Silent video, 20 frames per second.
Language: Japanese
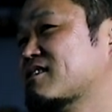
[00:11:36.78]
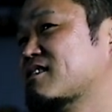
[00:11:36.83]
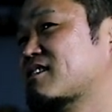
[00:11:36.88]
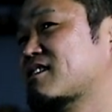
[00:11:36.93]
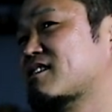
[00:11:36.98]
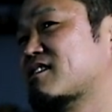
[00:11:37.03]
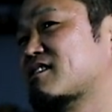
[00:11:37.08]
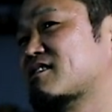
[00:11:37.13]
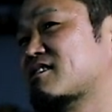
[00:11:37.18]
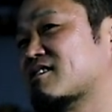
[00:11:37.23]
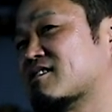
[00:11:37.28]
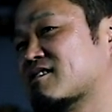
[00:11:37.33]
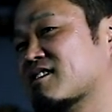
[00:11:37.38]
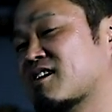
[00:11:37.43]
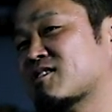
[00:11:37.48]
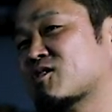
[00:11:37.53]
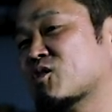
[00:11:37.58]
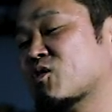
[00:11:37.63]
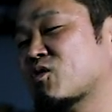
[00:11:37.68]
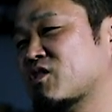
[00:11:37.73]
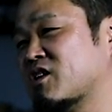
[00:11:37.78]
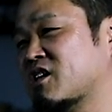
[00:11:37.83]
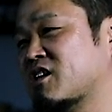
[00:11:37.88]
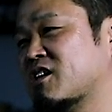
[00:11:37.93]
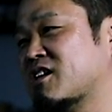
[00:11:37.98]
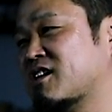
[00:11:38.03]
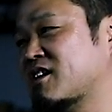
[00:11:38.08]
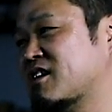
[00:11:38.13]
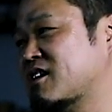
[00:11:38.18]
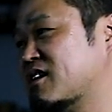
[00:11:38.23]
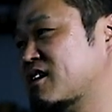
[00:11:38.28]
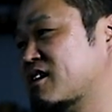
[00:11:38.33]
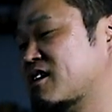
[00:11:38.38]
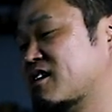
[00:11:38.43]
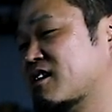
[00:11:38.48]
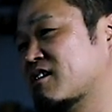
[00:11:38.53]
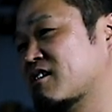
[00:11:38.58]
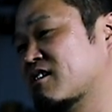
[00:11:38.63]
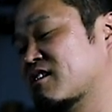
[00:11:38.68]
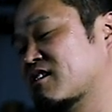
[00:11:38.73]
で実際そこに、
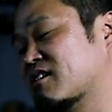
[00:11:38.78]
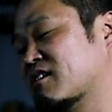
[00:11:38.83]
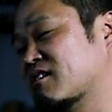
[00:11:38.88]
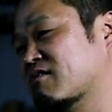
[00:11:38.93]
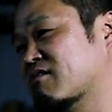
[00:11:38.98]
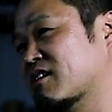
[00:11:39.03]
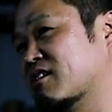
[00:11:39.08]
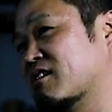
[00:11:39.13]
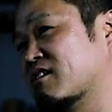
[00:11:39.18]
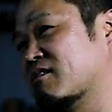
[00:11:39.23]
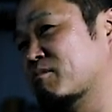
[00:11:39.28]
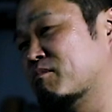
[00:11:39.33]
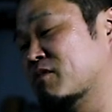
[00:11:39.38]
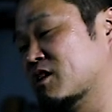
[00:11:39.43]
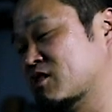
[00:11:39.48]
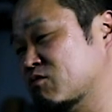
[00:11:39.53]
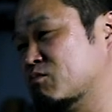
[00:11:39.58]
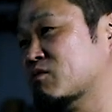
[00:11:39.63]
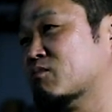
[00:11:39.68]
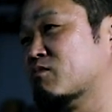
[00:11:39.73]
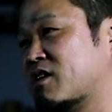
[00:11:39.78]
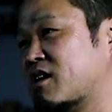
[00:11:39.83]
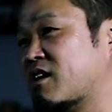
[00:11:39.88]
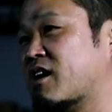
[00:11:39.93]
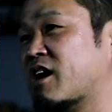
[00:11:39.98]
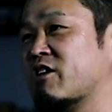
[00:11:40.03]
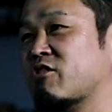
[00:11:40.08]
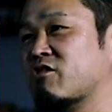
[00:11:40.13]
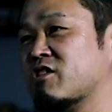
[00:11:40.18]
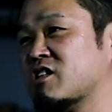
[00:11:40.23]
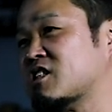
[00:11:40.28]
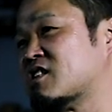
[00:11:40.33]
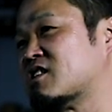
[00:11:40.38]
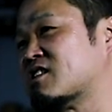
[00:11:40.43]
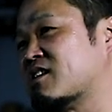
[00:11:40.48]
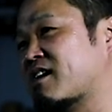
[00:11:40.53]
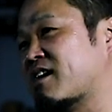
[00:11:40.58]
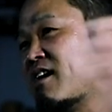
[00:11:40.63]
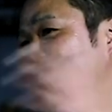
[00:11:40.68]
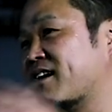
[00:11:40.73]
まあ、自分もねライドイン
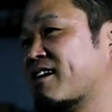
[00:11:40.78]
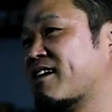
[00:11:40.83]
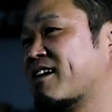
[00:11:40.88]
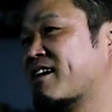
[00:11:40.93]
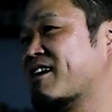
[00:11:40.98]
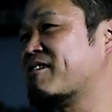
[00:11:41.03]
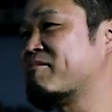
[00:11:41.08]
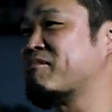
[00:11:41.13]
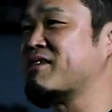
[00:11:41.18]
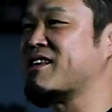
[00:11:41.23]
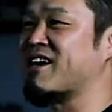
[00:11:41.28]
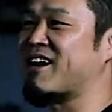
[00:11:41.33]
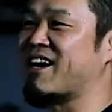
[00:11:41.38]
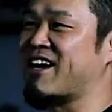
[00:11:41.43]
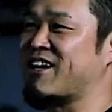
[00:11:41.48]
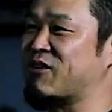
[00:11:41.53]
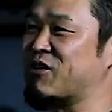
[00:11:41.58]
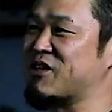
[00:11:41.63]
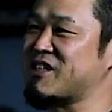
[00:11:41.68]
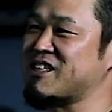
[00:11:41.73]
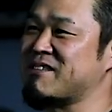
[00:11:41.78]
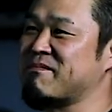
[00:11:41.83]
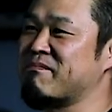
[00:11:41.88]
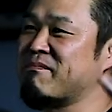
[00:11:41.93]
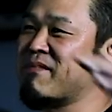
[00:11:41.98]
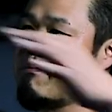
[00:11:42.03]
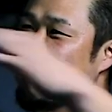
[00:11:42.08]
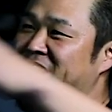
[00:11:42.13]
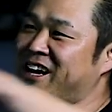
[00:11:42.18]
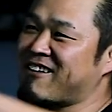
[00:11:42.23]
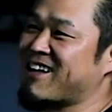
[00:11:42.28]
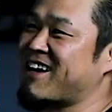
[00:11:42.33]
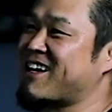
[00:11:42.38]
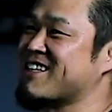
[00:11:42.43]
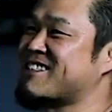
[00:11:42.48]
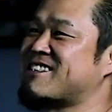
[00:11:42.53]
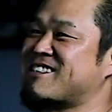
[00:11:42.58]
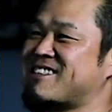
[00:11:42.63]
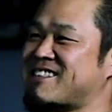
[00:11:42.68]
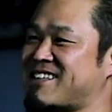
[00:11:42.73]
して、はい、みんなライドインバイクで
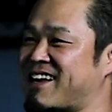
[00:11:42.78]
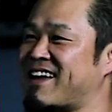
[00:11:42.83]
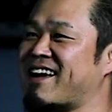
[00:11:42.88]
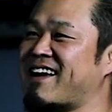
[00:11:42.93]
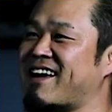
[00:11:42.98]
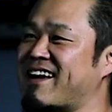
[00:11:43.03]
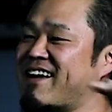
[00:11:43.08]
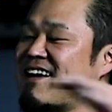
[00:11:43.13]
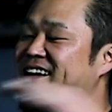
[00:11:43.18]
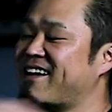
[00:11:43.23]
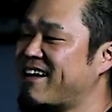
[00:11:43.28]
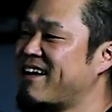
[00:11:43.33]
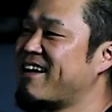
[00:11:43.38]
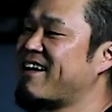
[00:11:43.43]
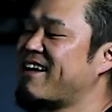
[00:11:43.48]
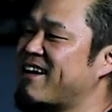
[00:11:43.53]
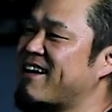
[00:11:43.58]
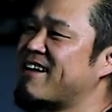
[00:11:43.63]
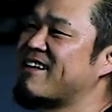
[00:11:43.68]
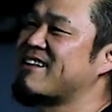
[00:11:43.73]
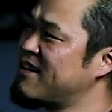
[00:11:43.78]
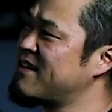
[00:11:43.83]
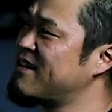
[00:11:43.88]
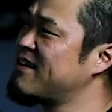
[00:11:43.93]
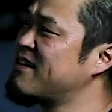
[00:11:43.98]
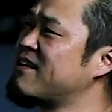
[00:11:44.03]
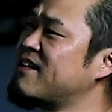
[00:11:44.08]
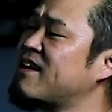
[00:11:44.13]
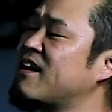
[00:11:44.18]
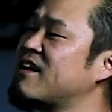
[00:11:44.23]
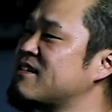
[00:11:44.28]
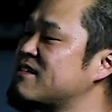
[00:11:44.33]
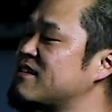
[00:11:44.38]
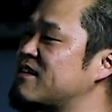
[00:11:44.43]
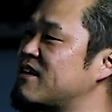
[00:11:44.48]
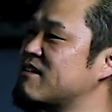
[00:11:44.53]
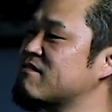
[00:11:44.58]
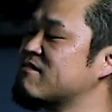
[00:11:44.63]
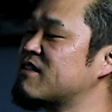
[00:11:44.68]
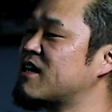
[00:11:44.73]
走って、はい、何
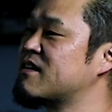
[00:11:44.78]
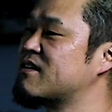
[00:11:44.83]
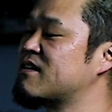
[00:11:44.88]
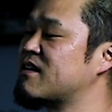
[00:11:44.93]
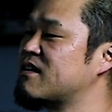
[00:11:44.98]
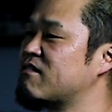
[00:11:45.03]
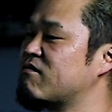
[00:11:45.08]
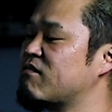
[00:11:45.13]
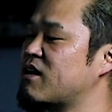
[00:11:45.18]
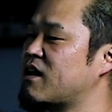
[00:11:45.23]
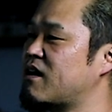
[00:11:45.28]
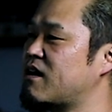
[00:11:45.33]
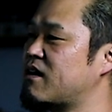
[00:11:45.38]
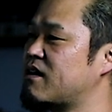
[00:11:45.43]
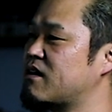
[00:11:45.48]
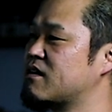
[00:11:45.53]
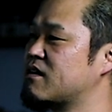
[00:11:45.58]
台ぐらいあったのかな、